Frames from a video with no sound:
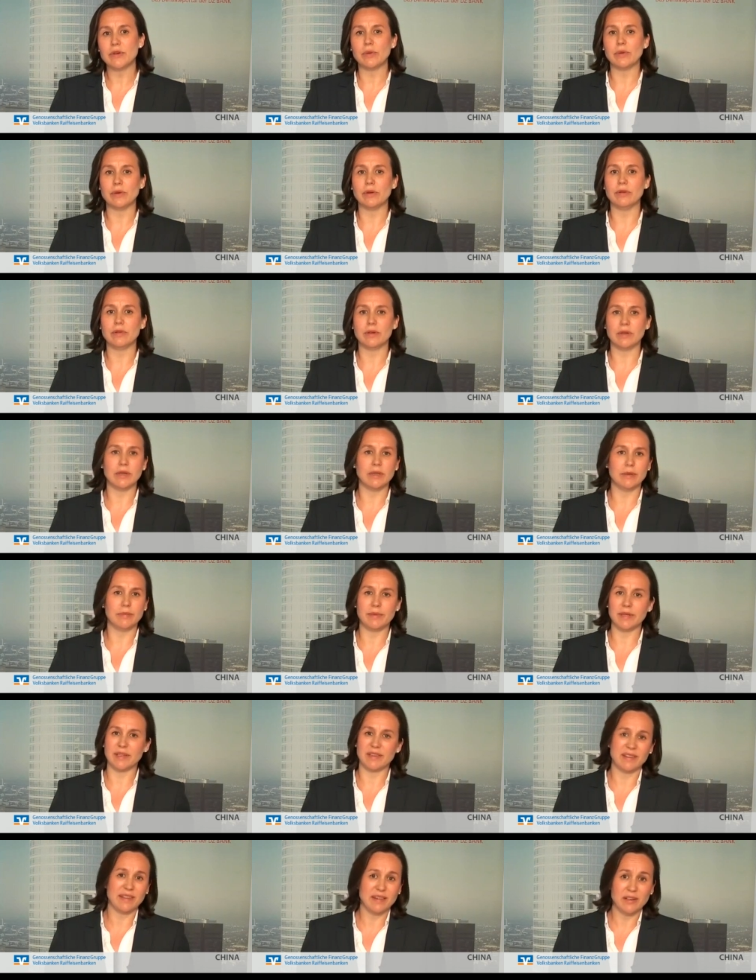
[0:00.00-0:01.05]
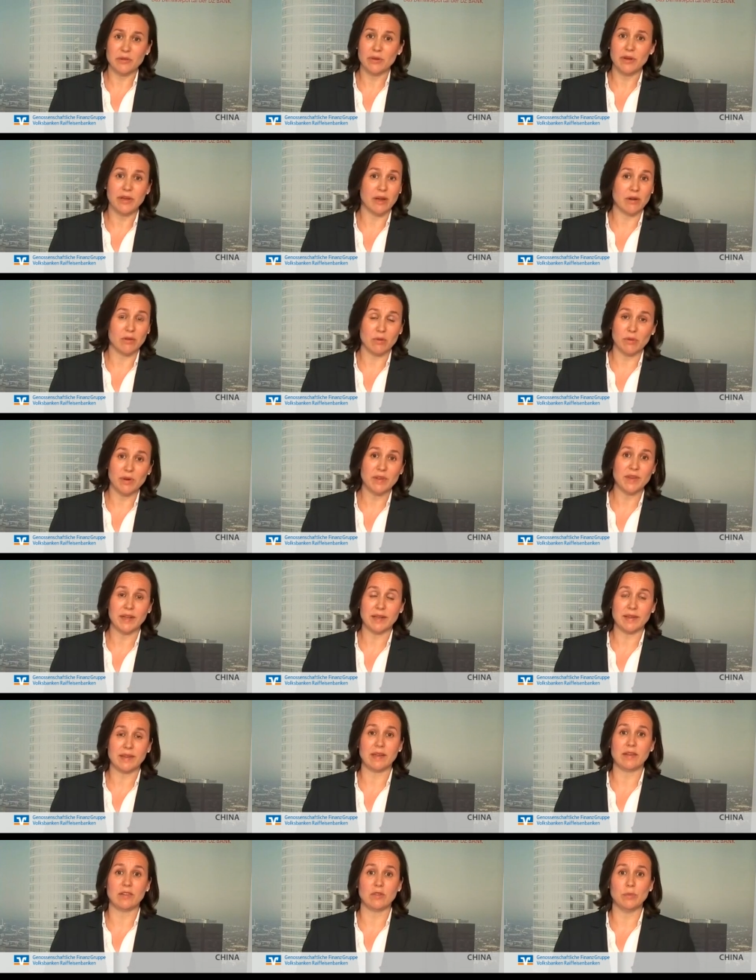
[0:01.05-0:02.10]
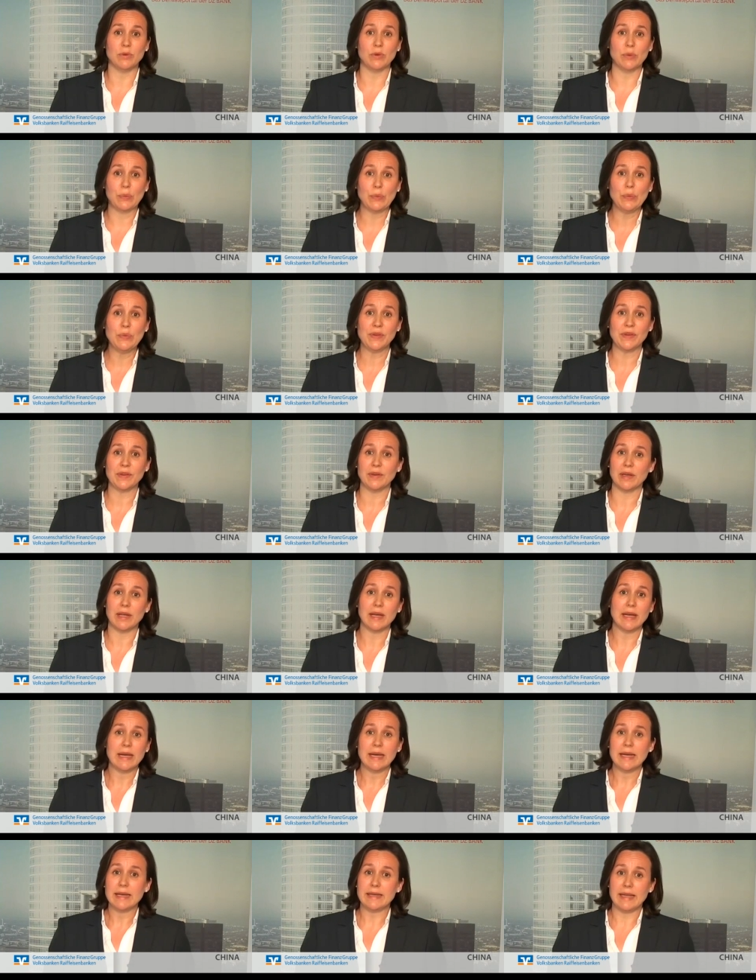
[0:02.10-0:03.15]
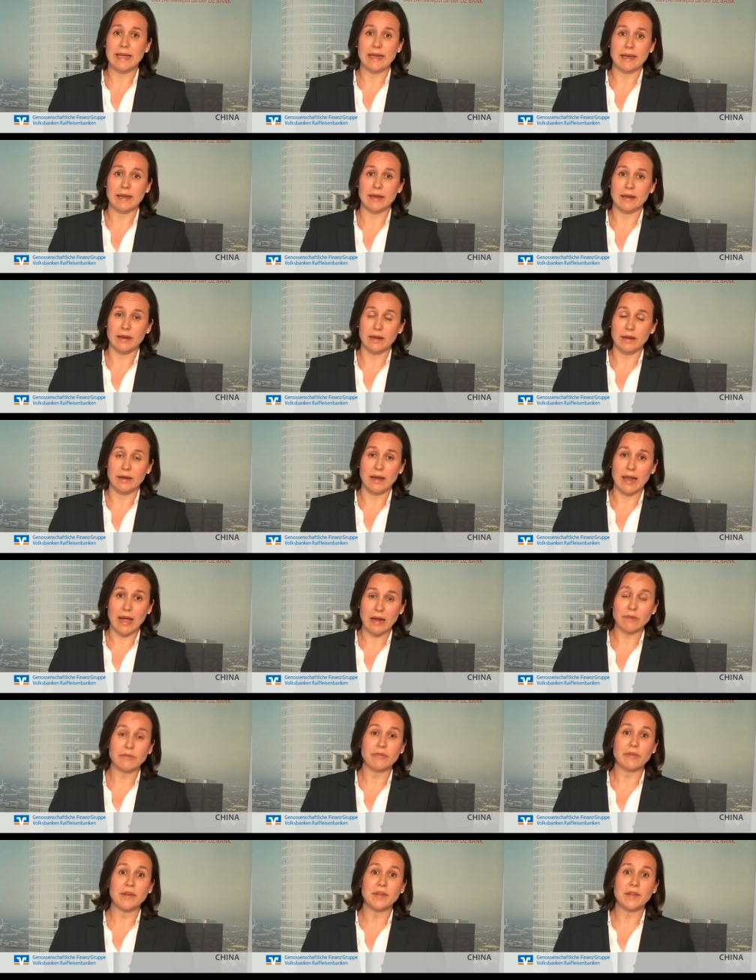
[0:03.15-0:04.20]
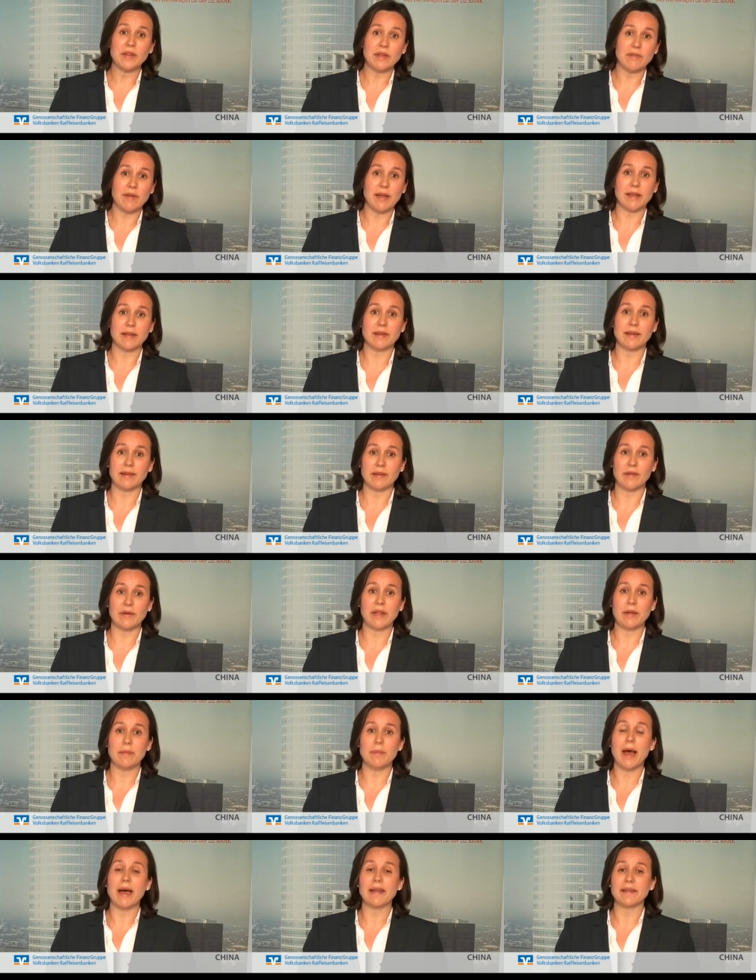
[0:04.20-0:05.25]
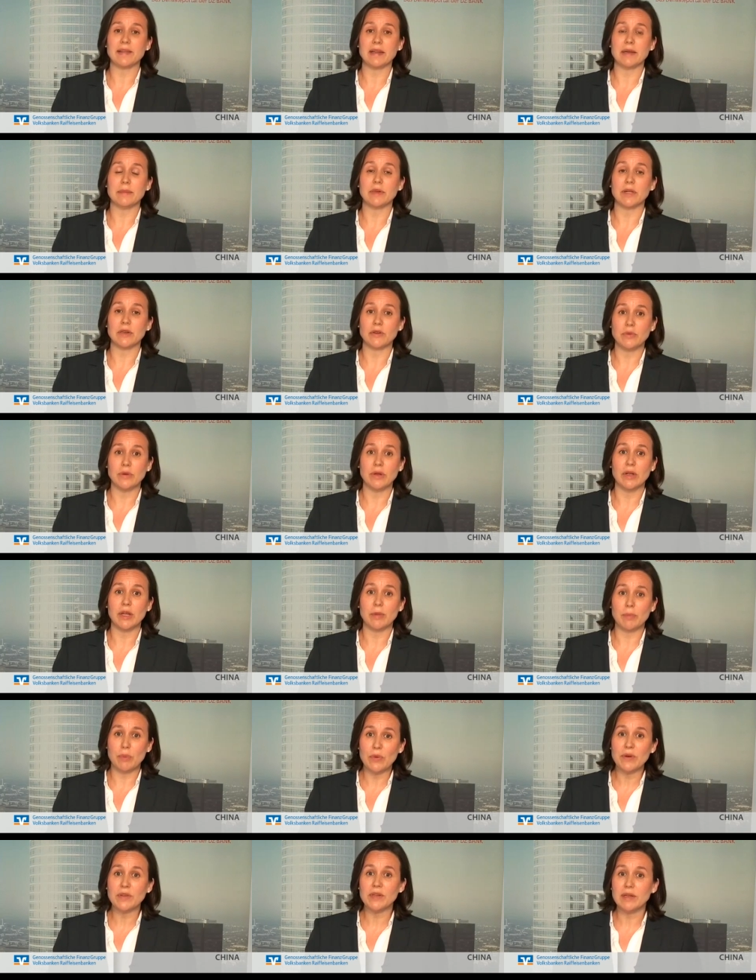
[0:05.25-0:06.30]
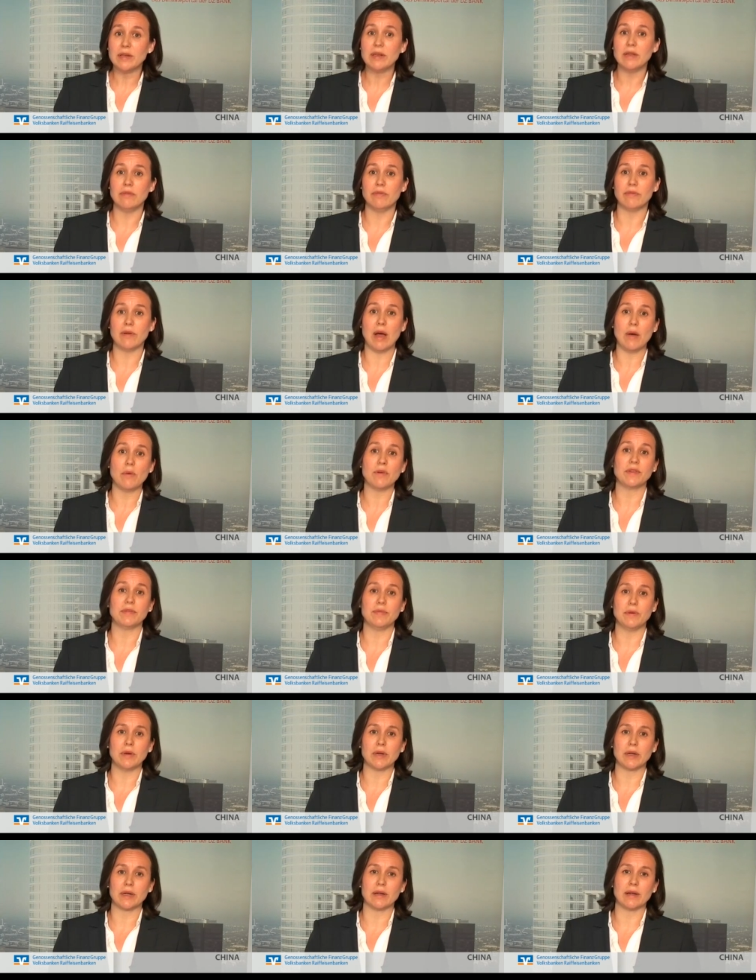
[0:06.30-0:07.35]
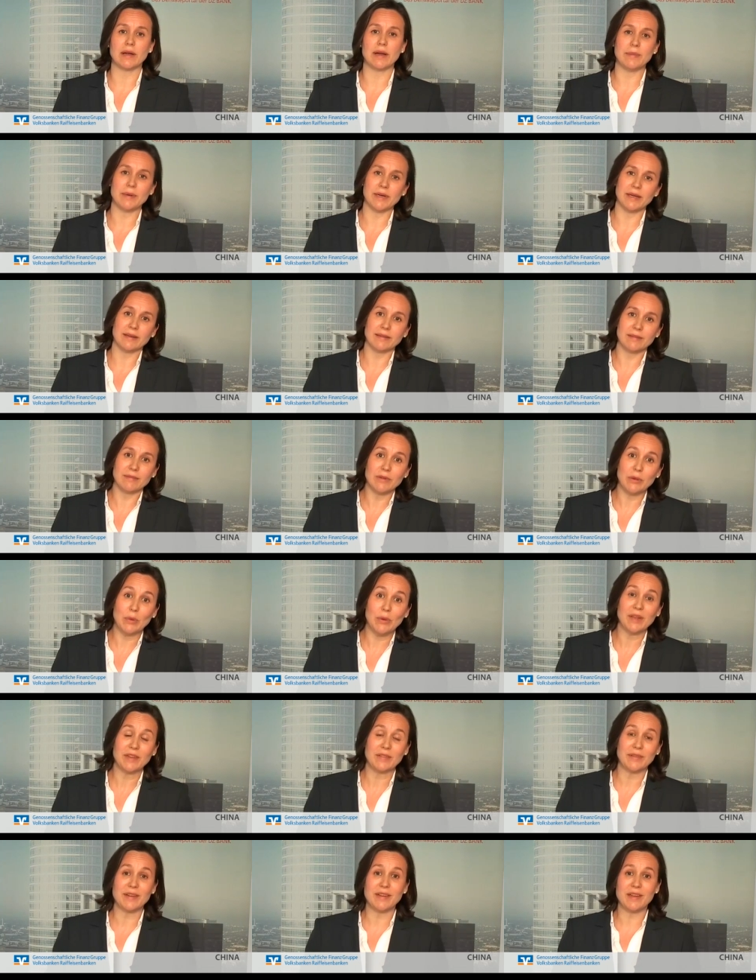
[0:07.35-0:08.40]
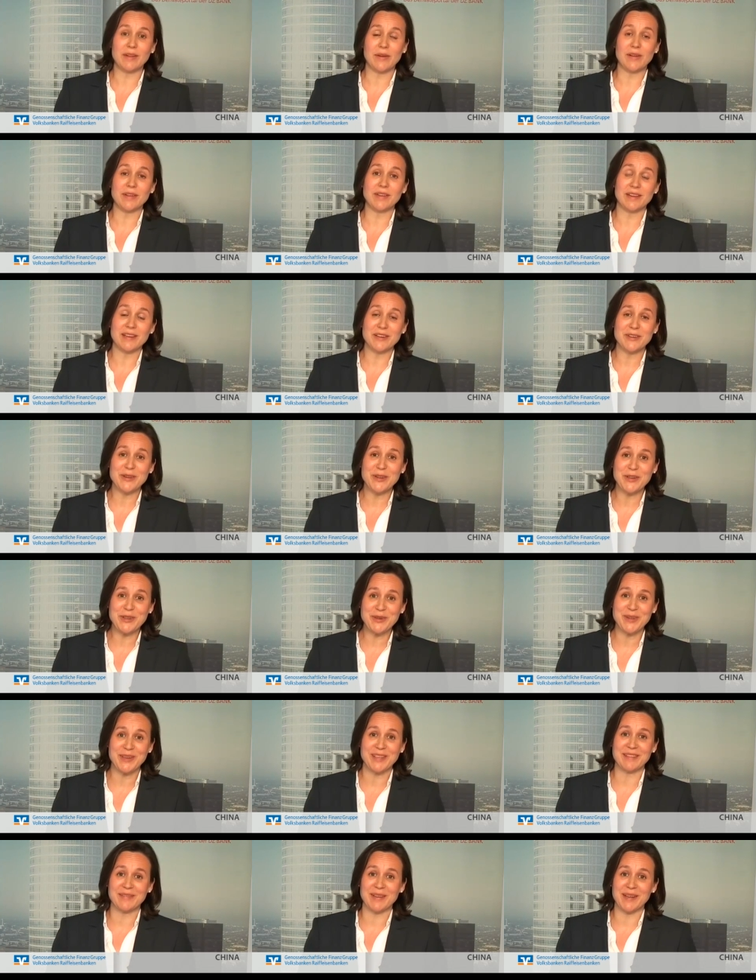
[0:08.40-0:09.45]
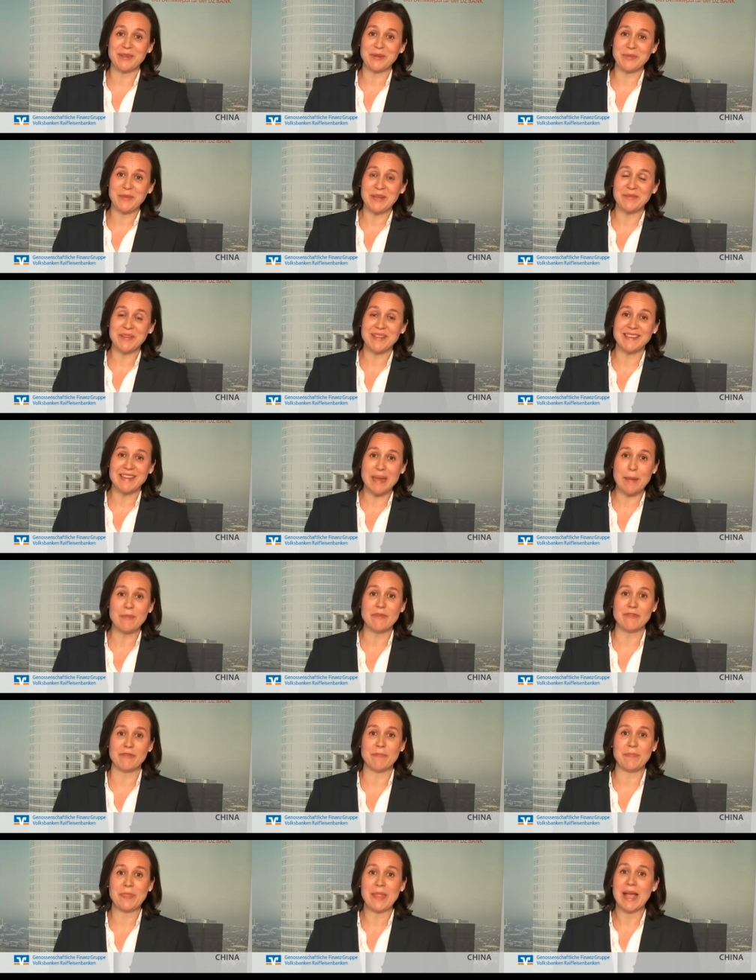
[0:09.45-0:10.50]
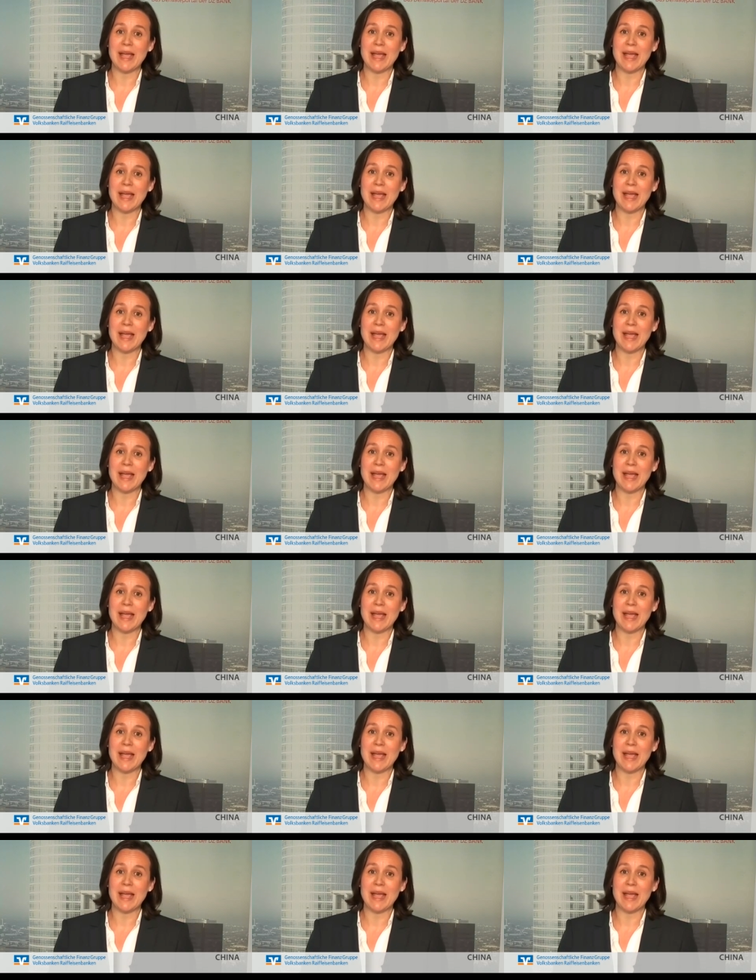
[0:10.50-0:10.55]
Und äh, das ist natürlich auch grundsätzlich zu begrüßen, denn äh, langfristig werden sich solche Maßnahmen natürlich positiv auswirken. Aber kurzfristig können sie natürlich schon das Wachstum etwas dämpfen.